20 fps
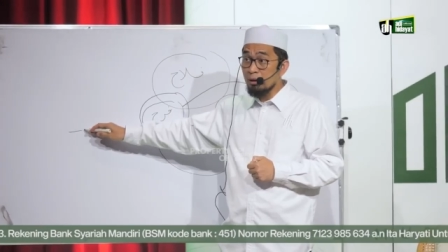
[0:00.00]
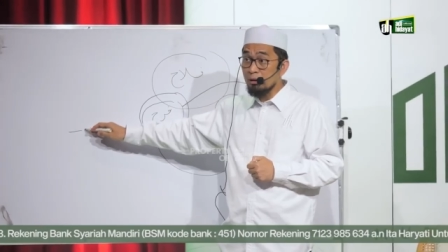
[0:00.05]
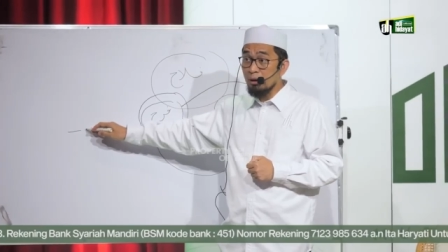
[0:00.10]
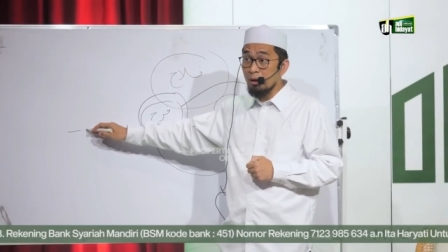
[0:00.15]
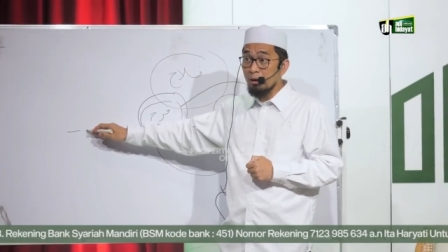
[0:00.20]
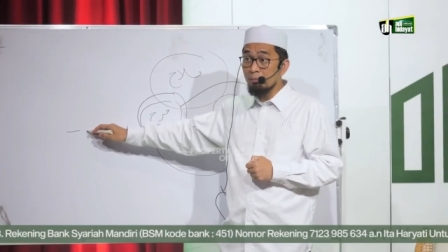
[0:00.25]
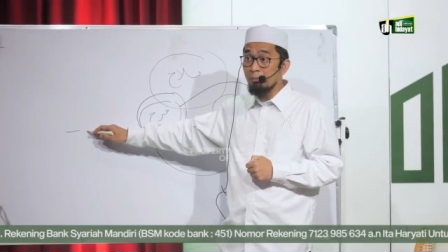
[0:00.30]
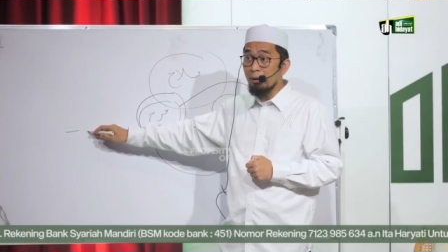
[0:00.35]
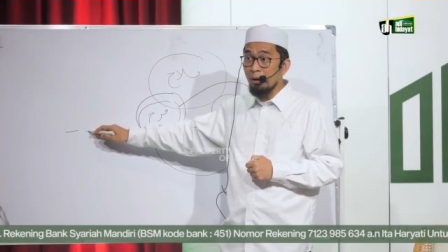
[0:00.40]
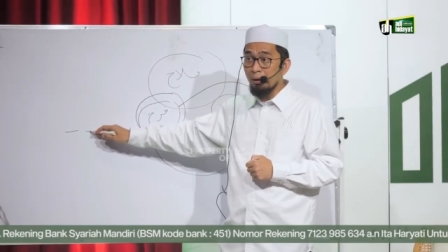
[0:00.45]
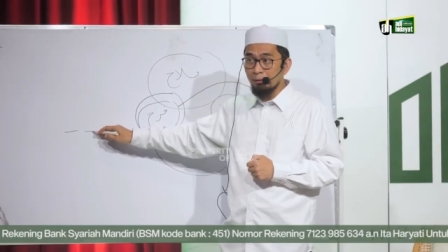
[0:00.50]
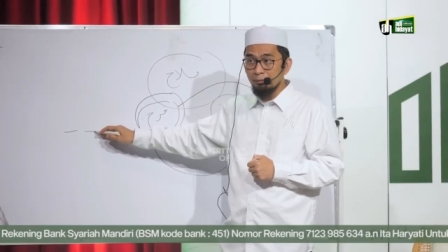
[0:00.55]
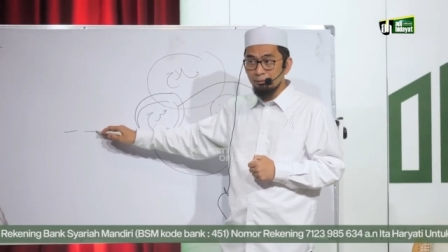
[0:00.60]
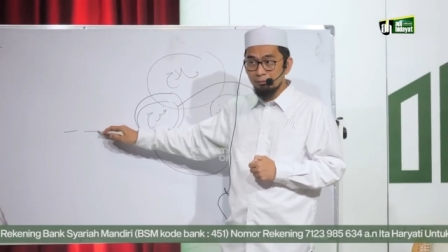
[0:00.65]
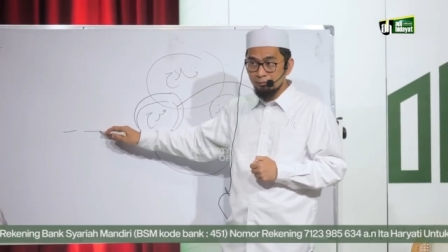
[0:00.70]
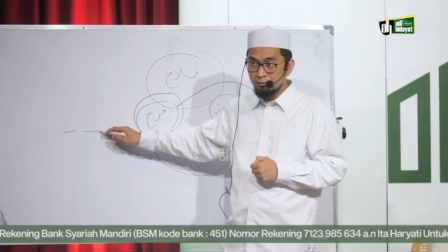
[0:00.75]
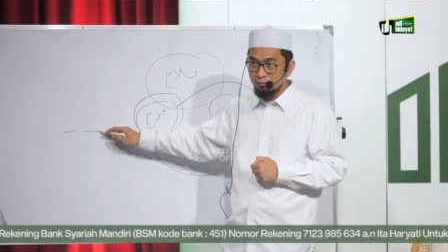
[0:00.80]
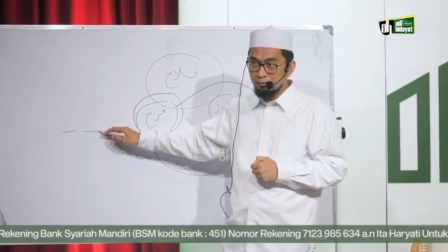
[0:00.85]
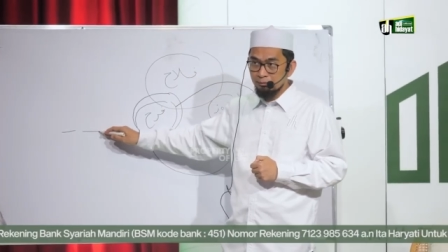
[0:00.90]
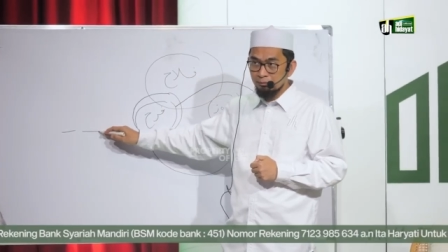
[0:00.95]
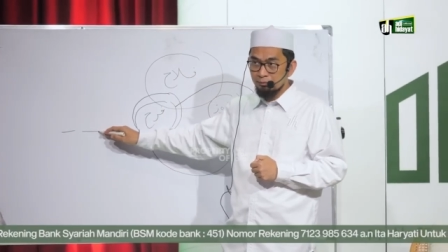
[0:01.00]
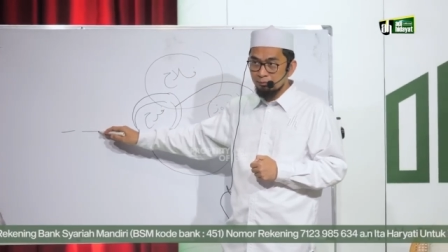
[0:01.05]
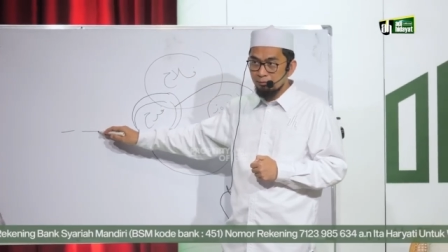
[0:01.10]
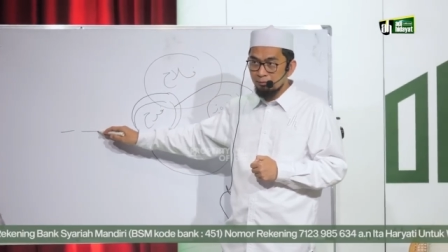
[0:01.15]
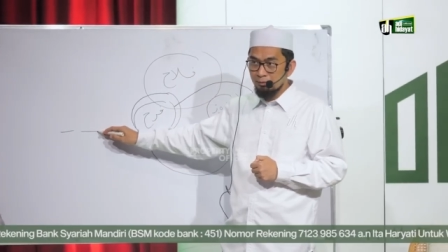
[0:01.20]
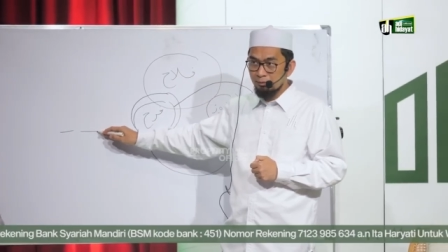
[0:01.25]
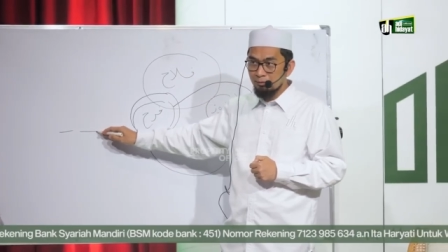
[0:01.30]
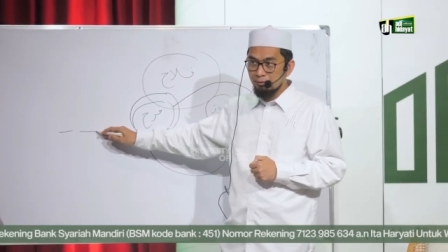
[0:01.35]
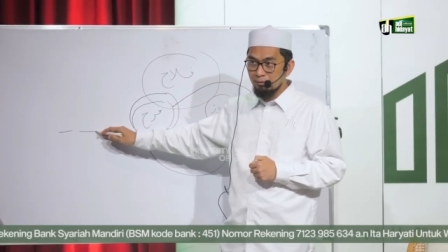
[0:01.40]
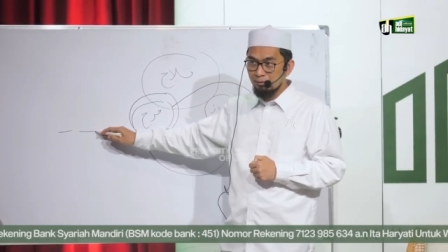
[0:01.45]
Tanah Abang.
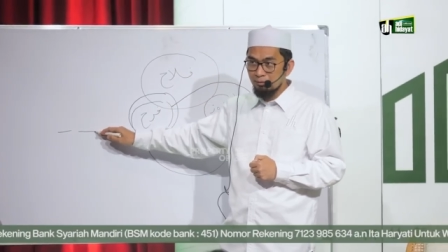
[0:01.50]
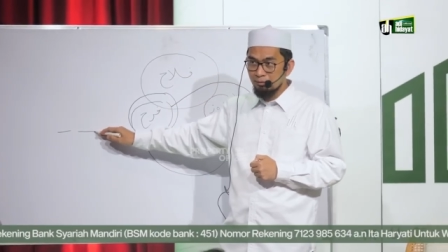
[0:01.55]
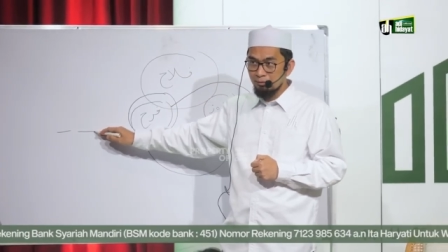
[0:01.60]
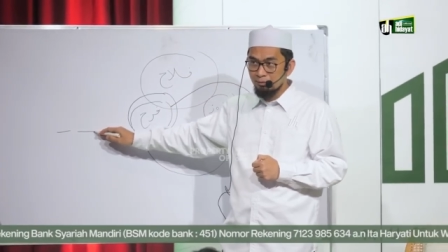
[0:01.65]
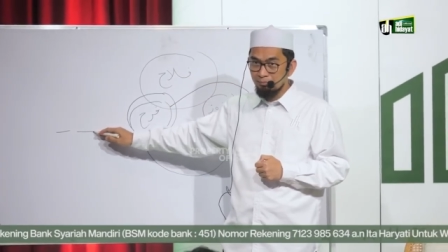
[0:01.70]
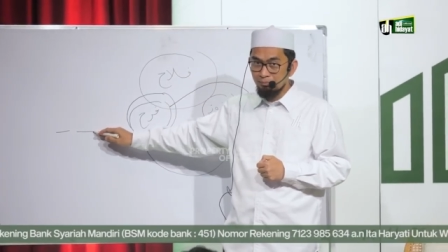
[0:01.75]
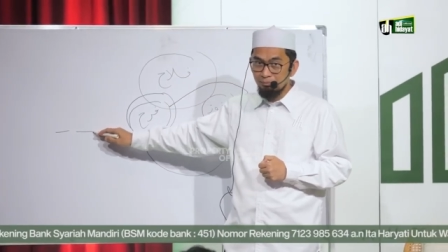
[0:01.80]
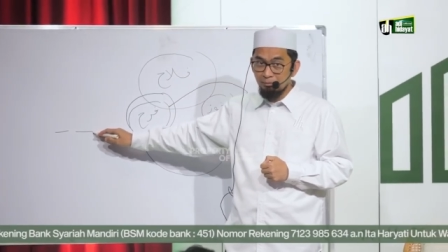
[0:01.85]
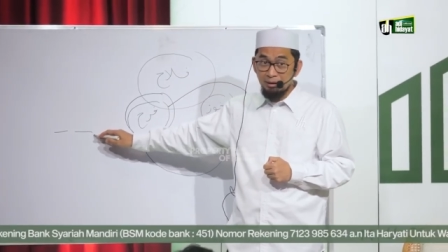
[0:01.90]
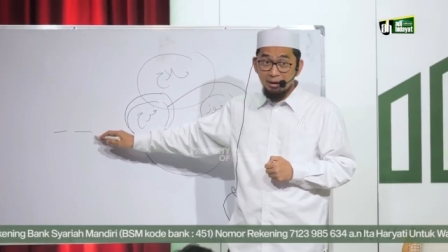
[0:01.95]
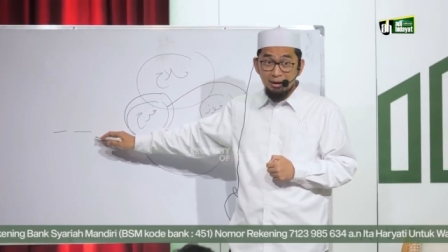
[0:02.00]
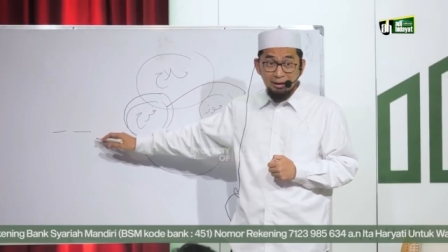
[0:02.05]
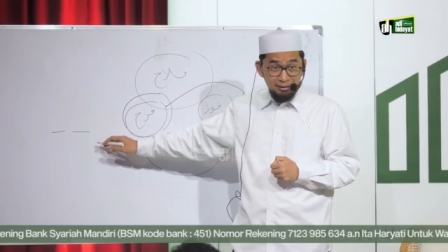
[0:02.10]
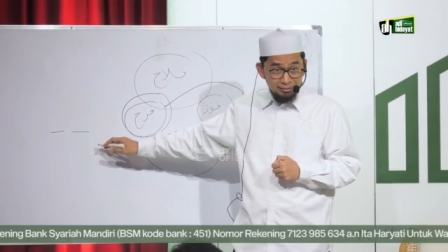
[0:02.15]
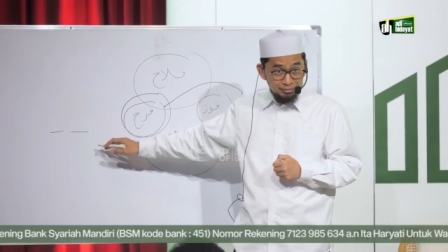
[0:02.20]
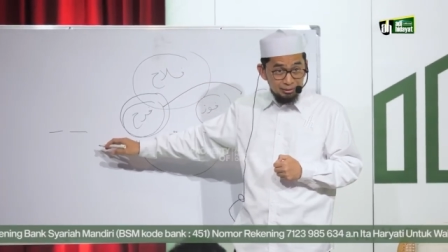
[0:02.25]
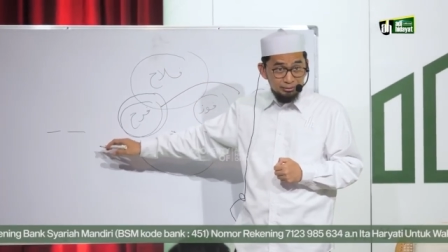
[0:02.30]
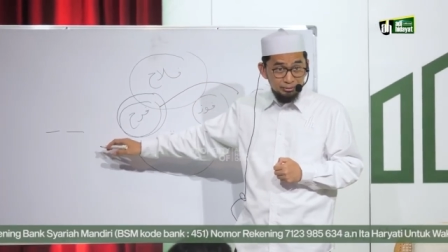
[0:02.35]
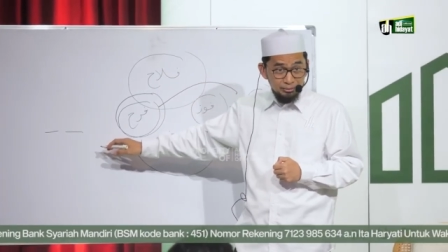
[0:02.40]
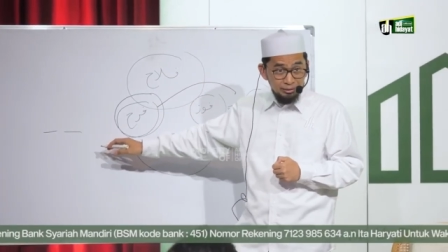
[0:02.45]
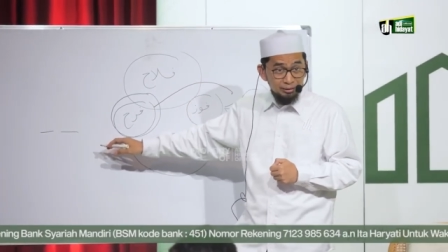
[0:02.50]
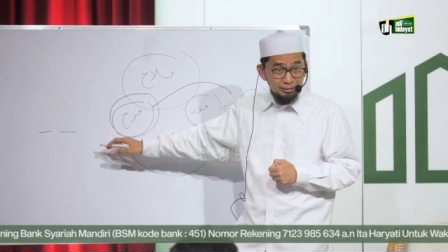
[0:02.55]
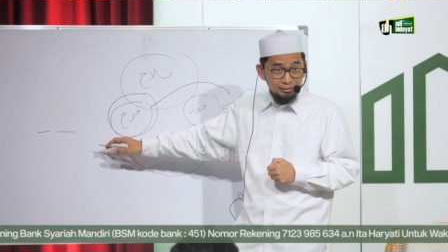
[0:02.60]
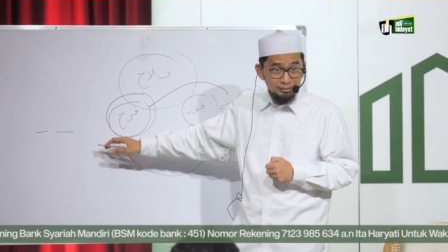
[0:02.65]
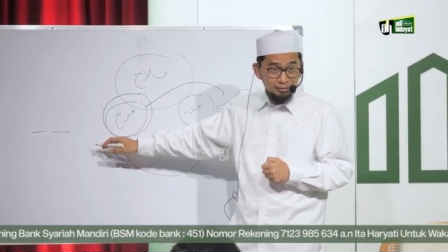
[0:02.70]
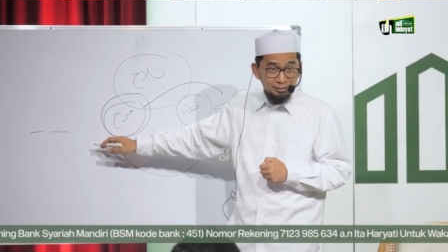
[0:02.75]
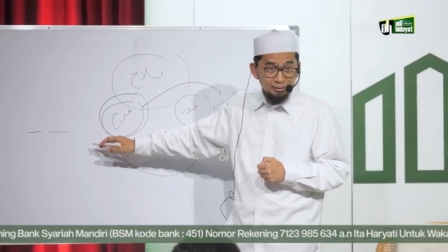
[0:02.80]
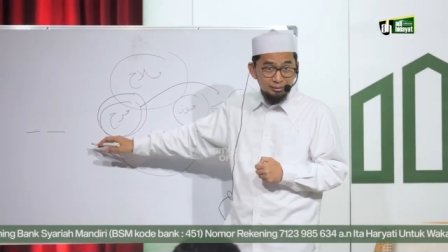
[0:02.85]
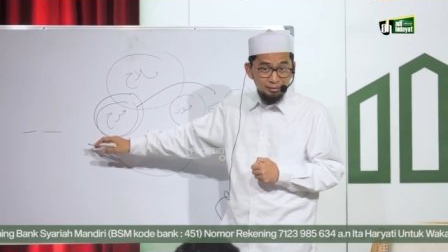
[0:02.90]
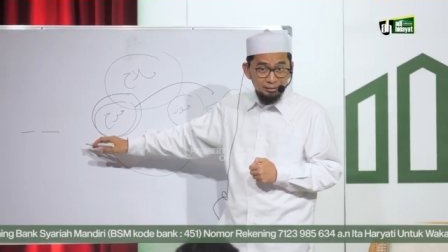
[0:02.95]
Beda kan waktunya kan?